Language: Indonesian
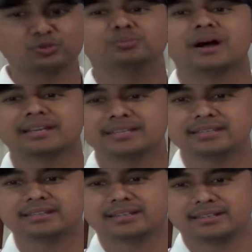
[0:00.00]
menyumbang
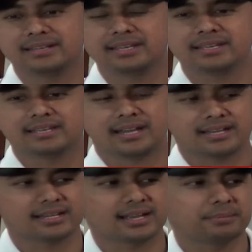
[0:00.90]
ide.
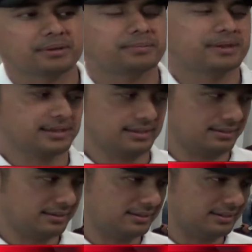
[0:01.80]
Mereka di KBB
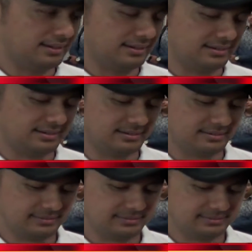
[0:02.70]
eh,
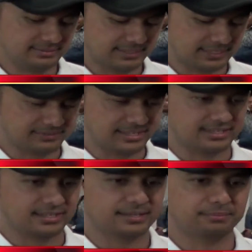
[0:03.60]
Creative
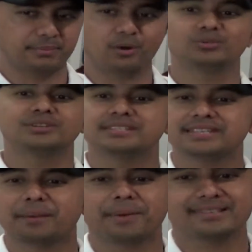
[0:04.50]
Center ini mau
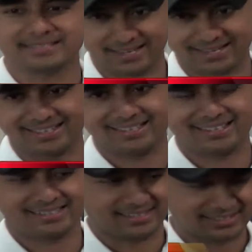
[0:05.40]
diisi apa aja?
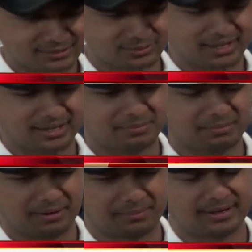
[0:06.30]
Tadi sudah
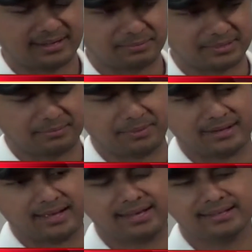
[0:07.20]
beberapa ada yang
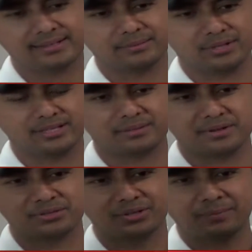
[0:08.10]
menyampaikan, kemudian
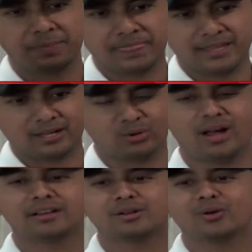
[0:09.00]
termasuk
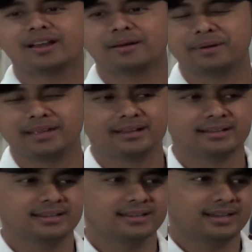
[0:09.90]
keluhan-keluhan apa yang